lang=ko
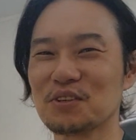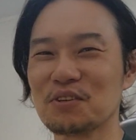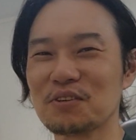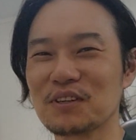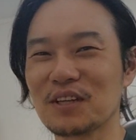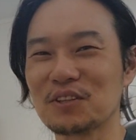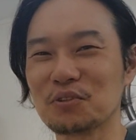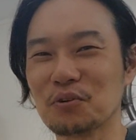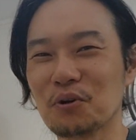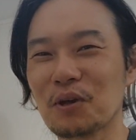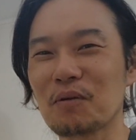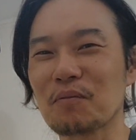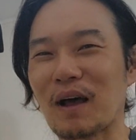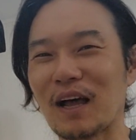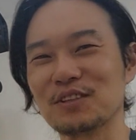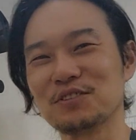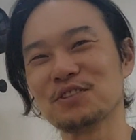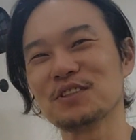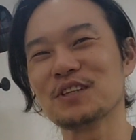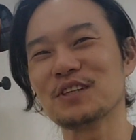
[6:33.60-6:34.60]
좀 그냥 좋게
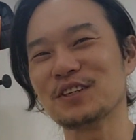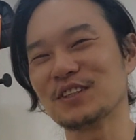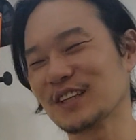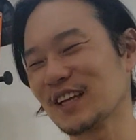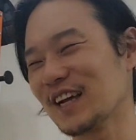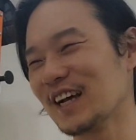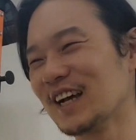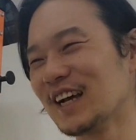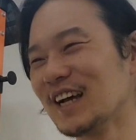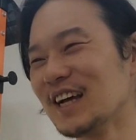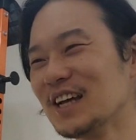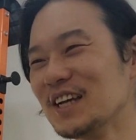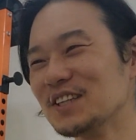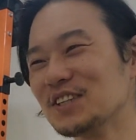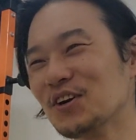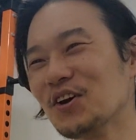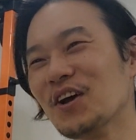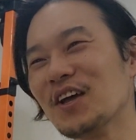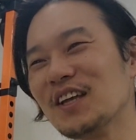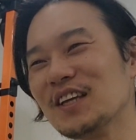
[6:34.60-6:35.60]
봐주세요. 그냥
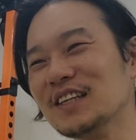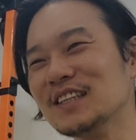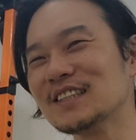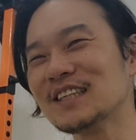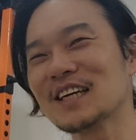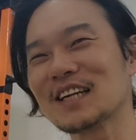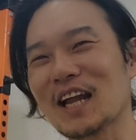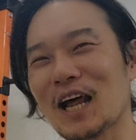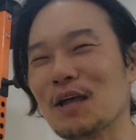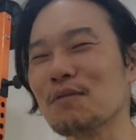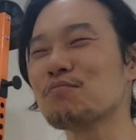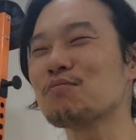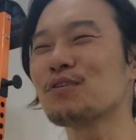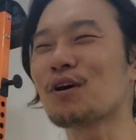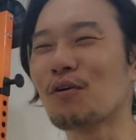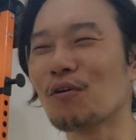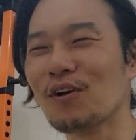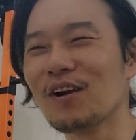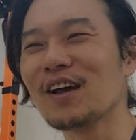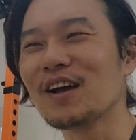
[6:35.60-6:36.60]
저의 일상
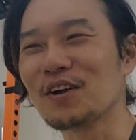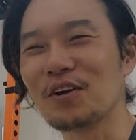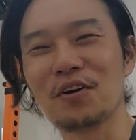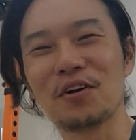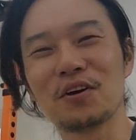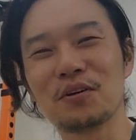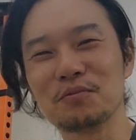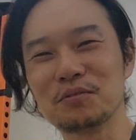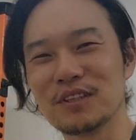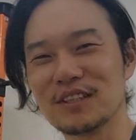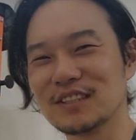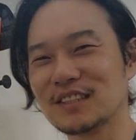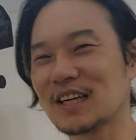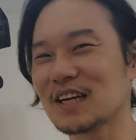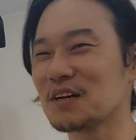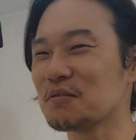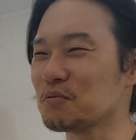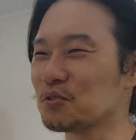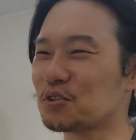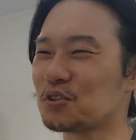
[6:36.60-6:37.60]
라이프가 원래 그런 겁니다.
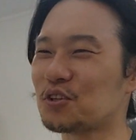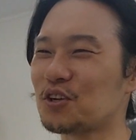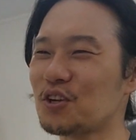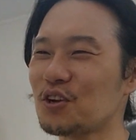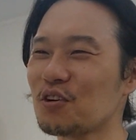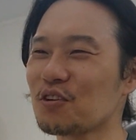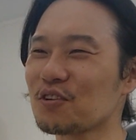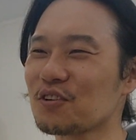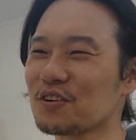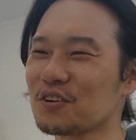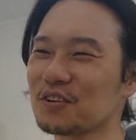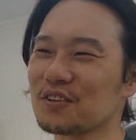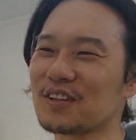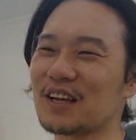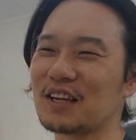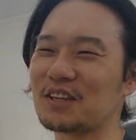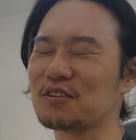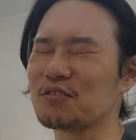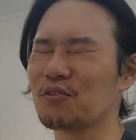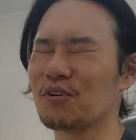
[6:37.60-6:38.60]
제가 뭐 튀려 그런 것도
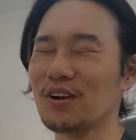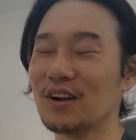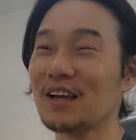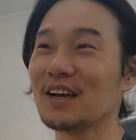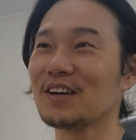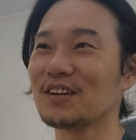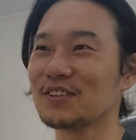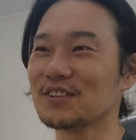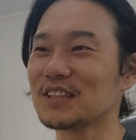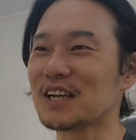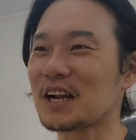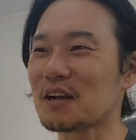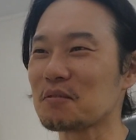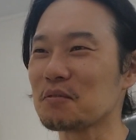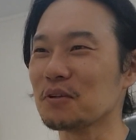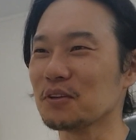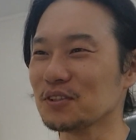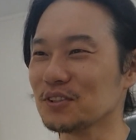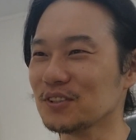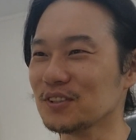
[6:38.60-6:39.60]
아니고 원래 그런
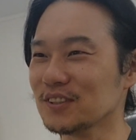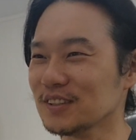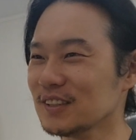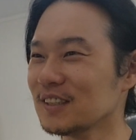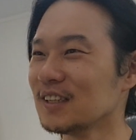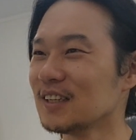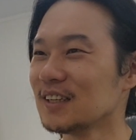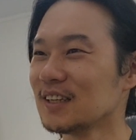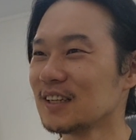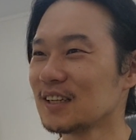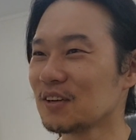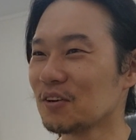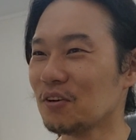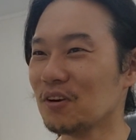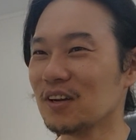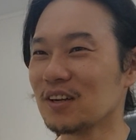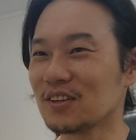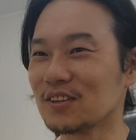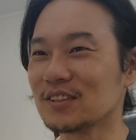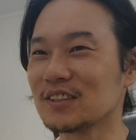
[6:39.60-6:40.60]
사람이에요. 저는
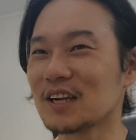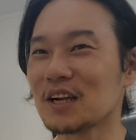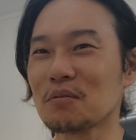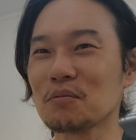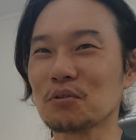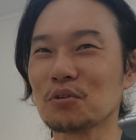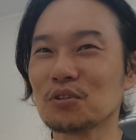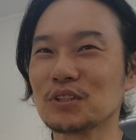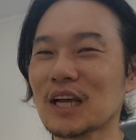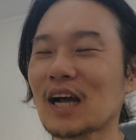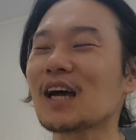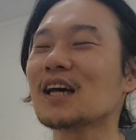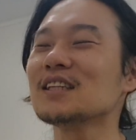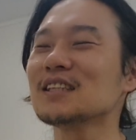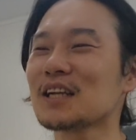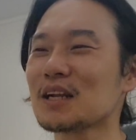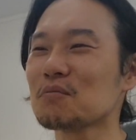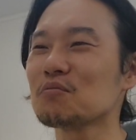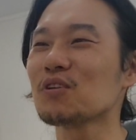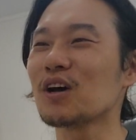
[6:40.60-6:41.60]
원래 그런 사람이고 착한
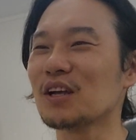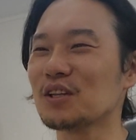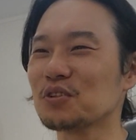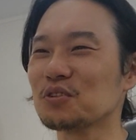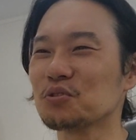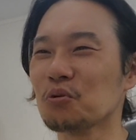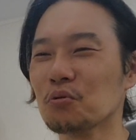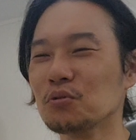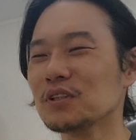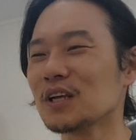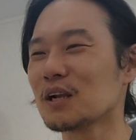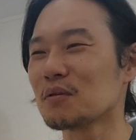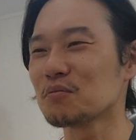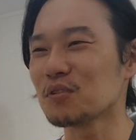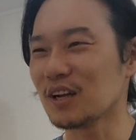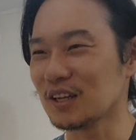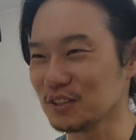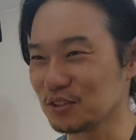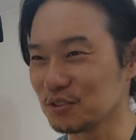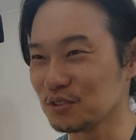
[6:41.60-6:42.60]
사람도 아니고 좋은
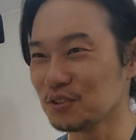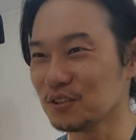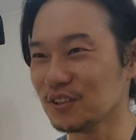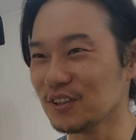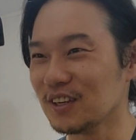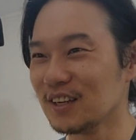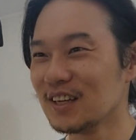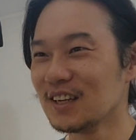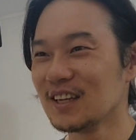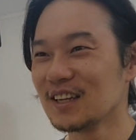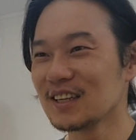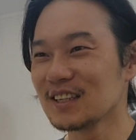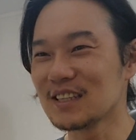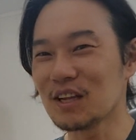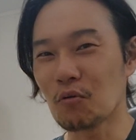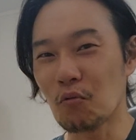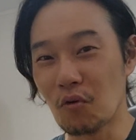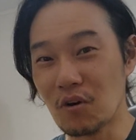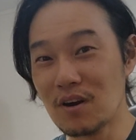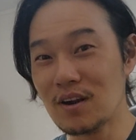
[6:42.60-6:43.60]
사람도 아니고
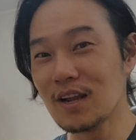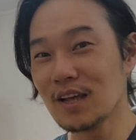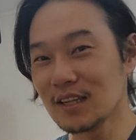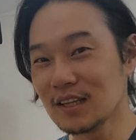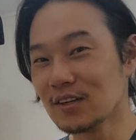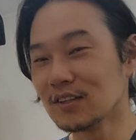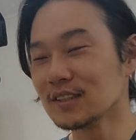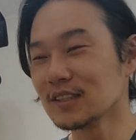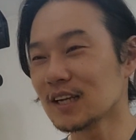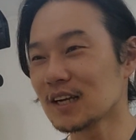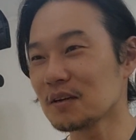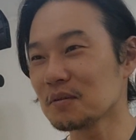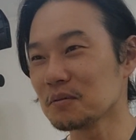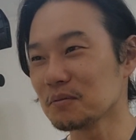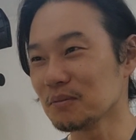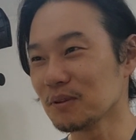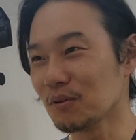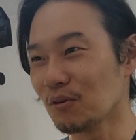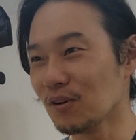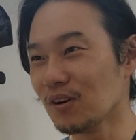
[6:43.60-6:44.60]
그냥 원래 이런
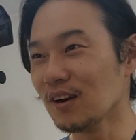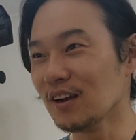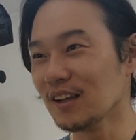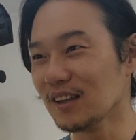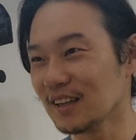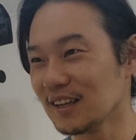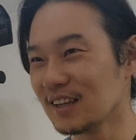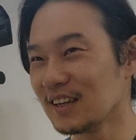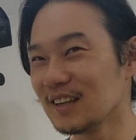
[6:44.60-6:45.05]
사람입니다. 원래.